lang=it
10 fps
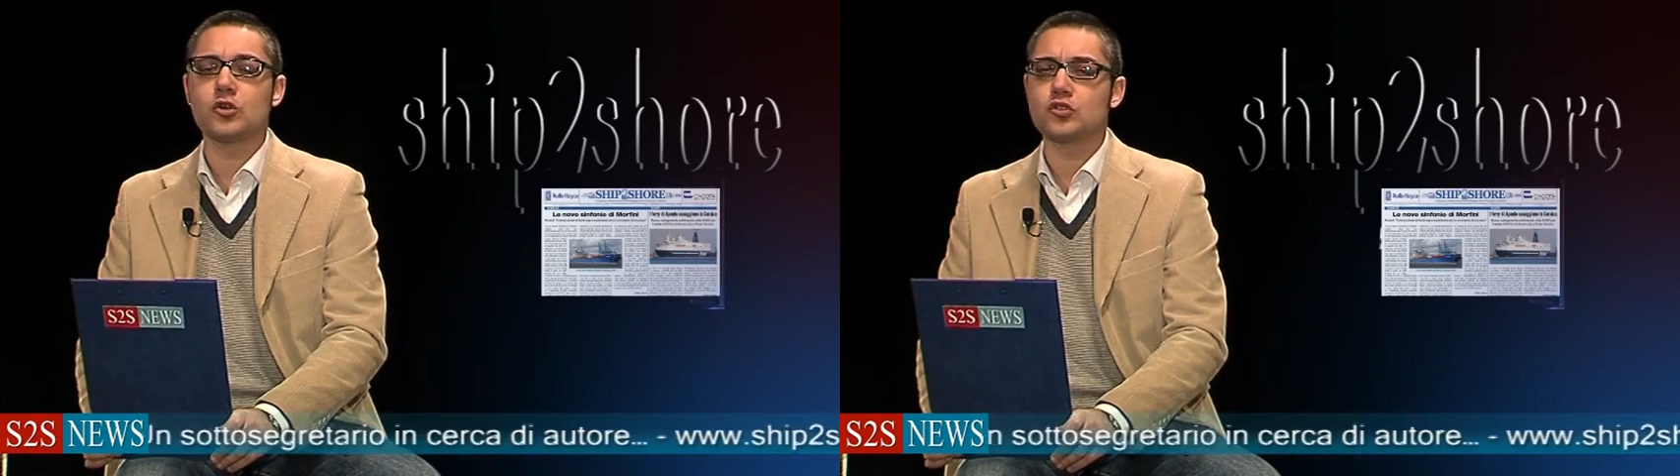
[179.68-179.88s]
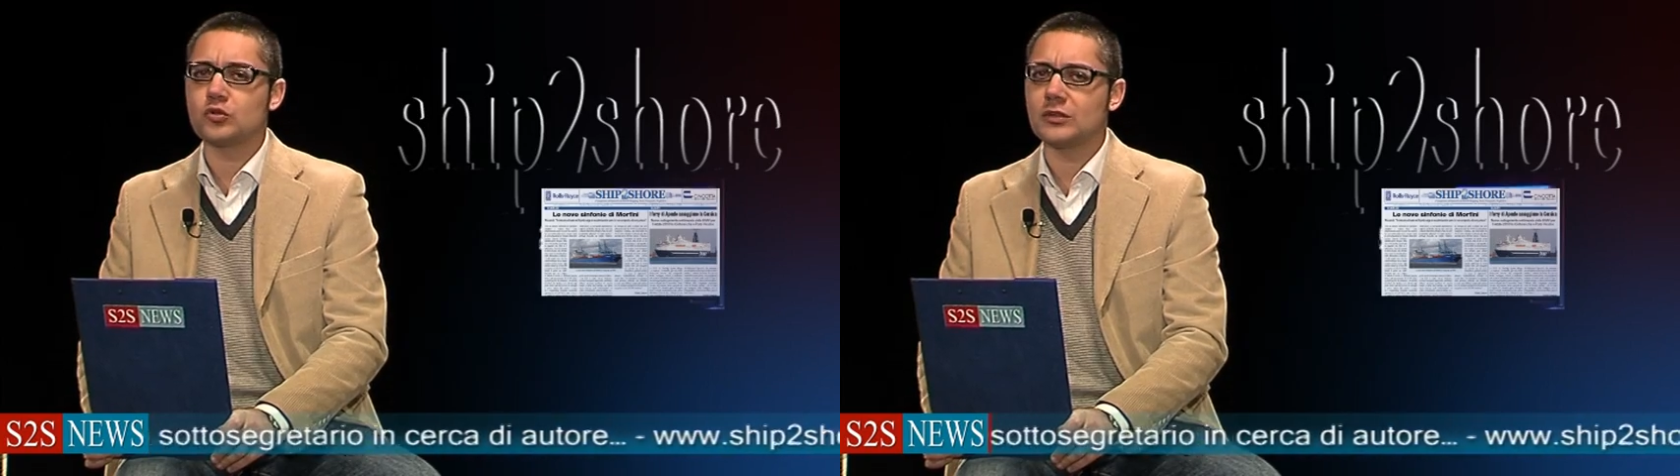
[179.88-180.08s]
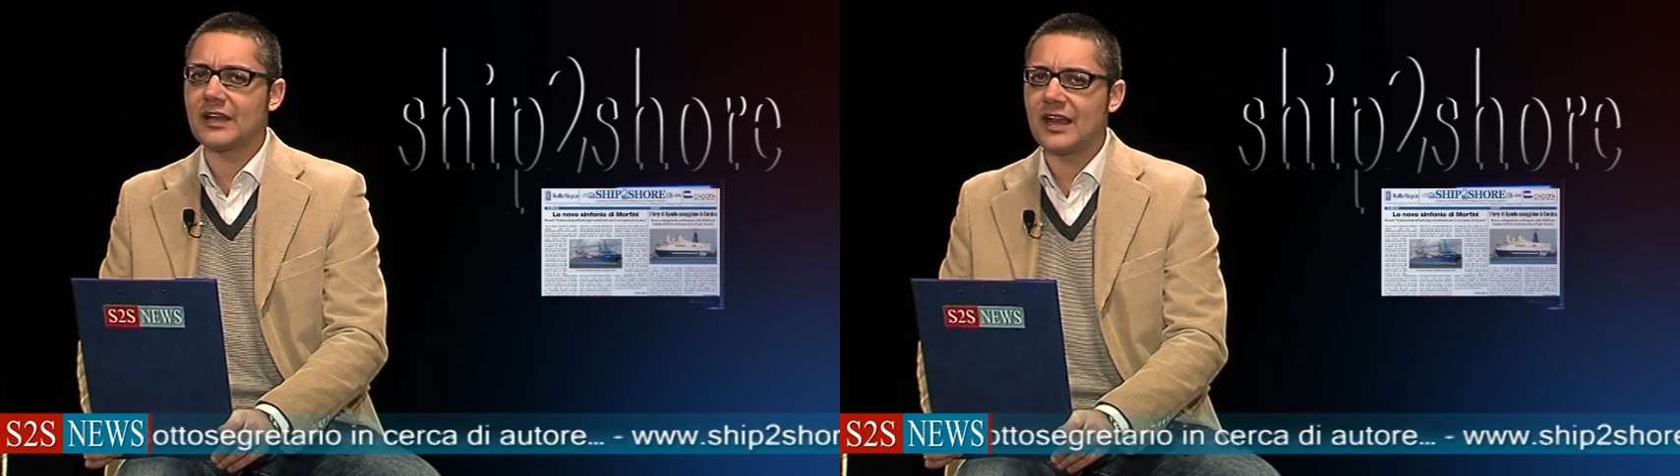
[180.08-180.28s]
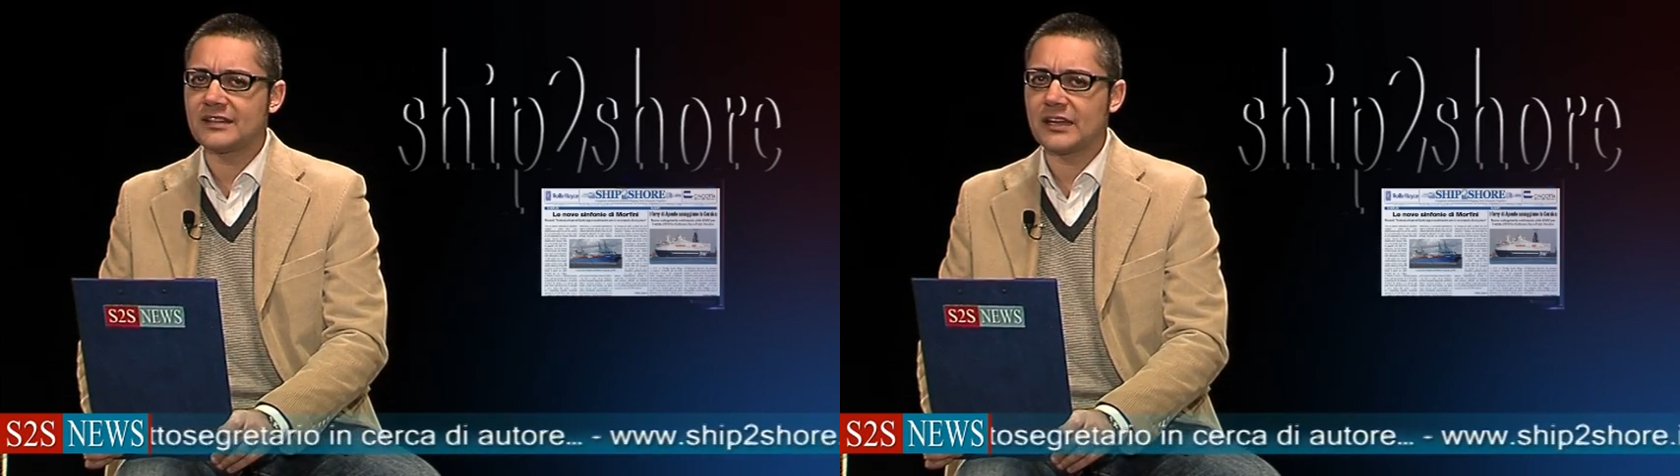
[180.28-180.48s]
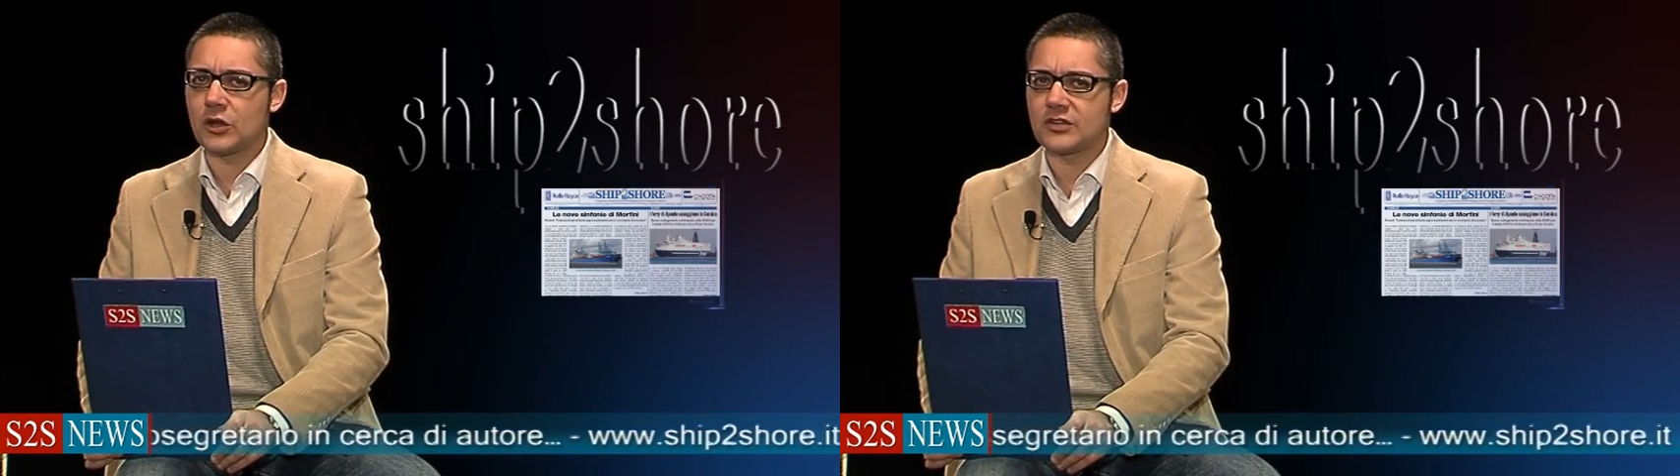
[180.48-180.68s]

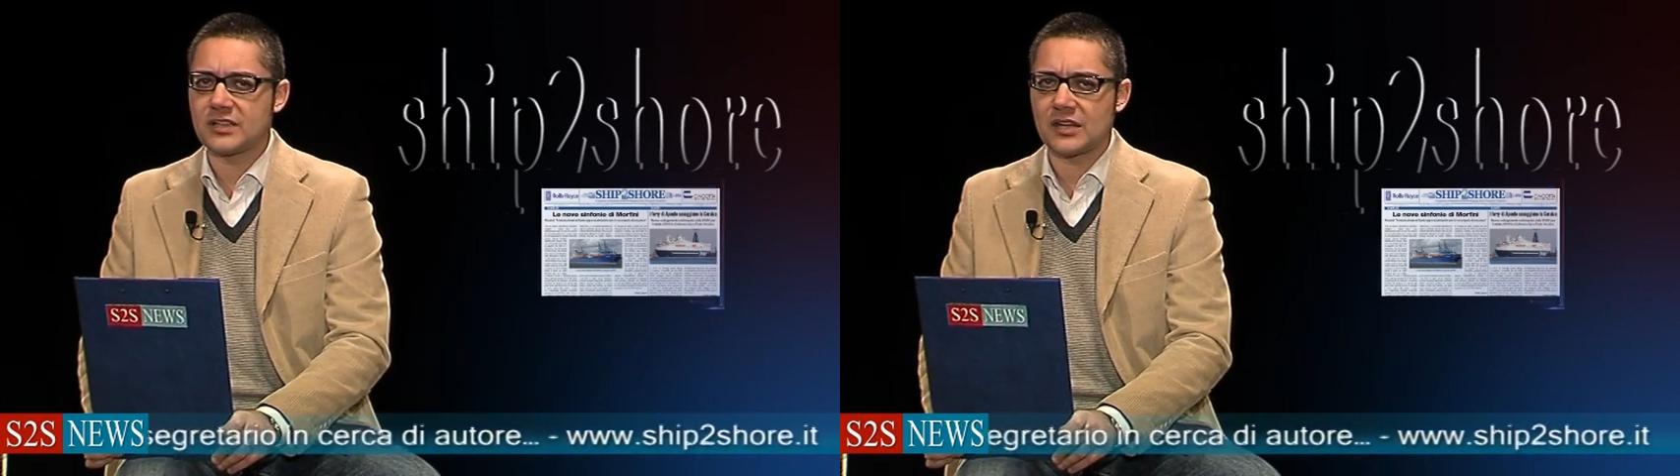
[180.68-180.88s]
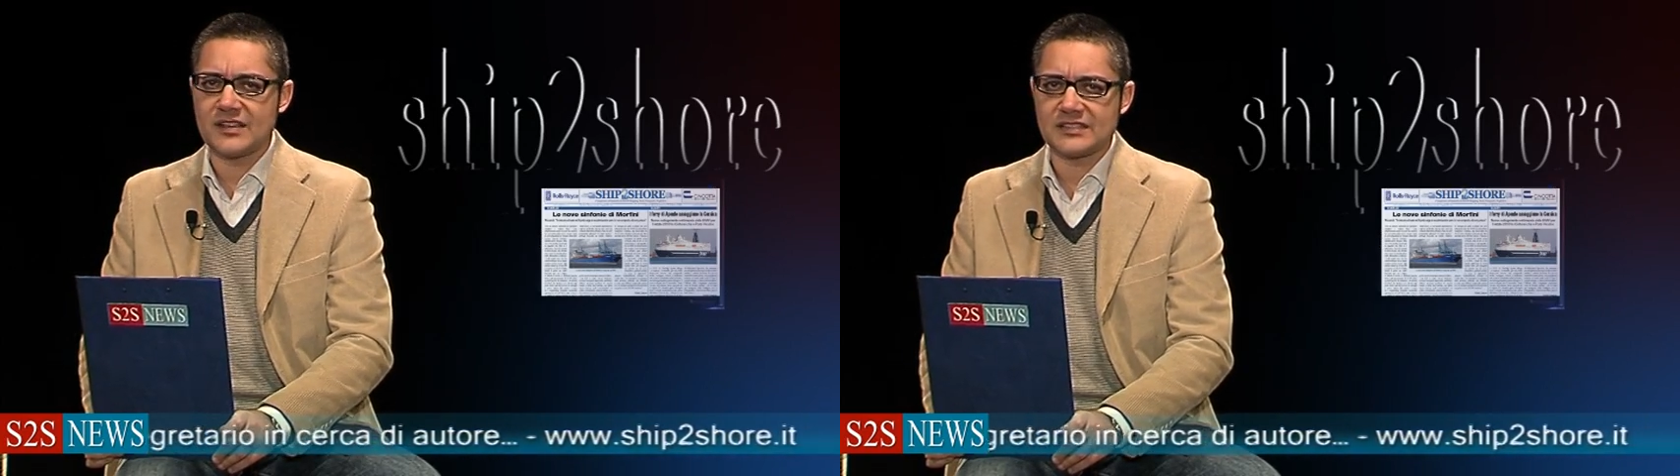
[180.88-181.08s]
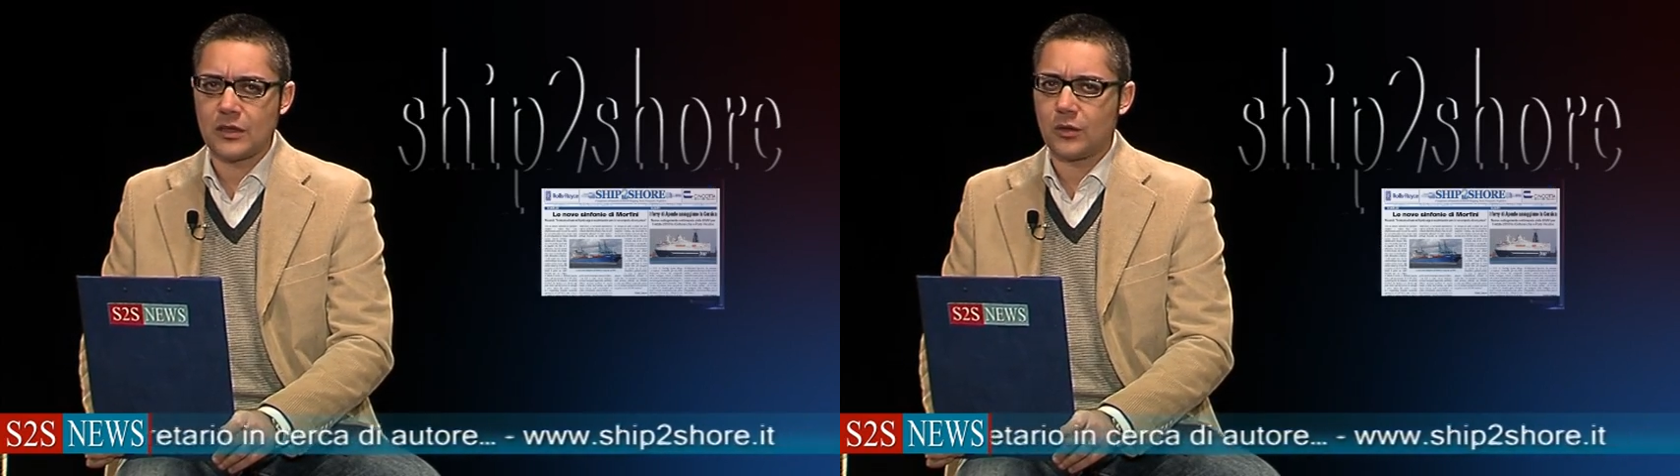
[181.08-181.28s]
consultate la nostra rivista